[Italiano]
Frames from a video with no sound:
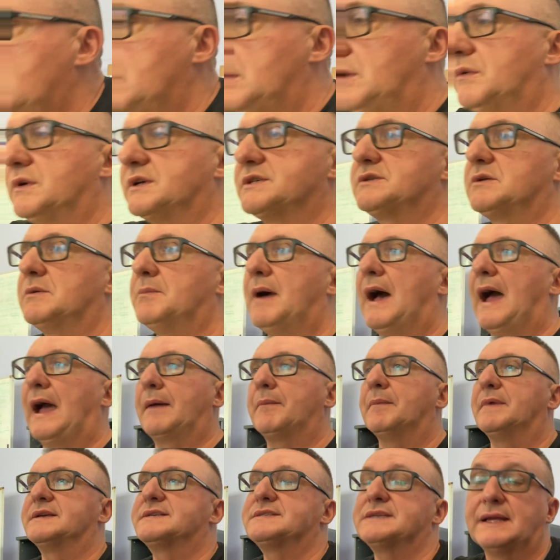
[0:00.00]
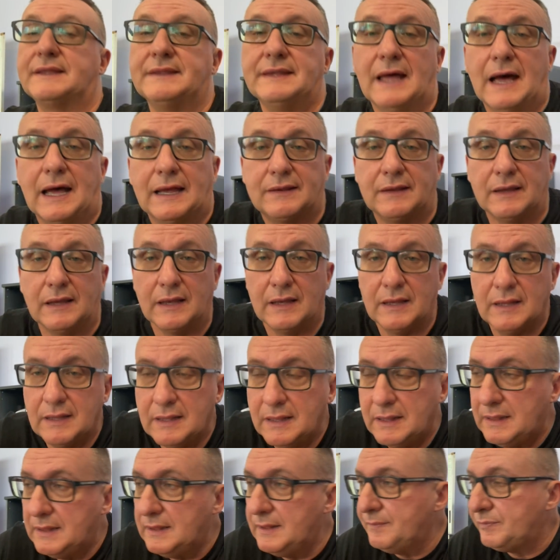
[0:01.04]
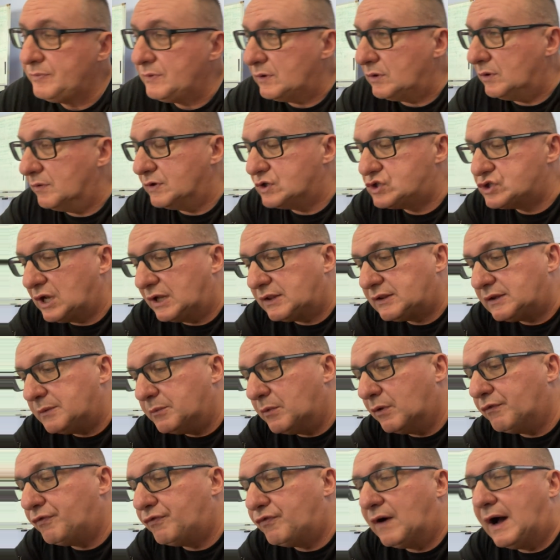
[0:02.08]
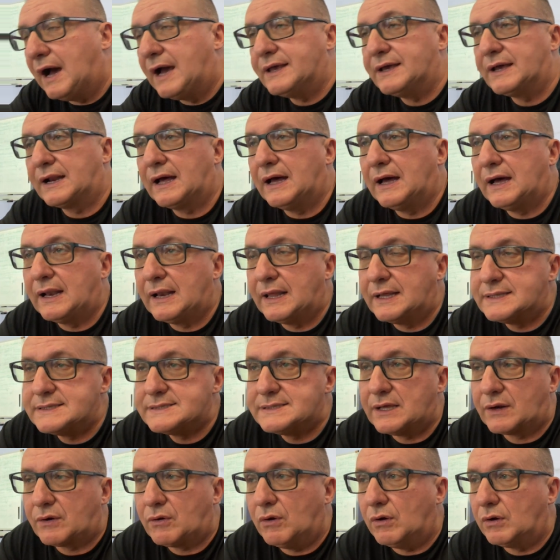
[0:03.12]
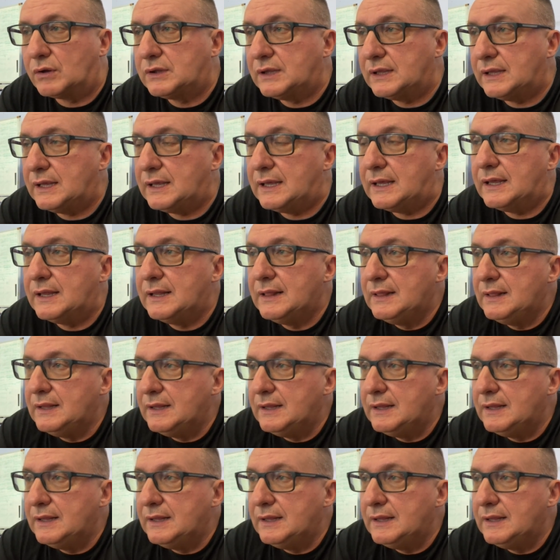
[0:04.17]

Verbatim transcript: di questo magma, se andate dove c'è il Timon Fire a Lanzarote,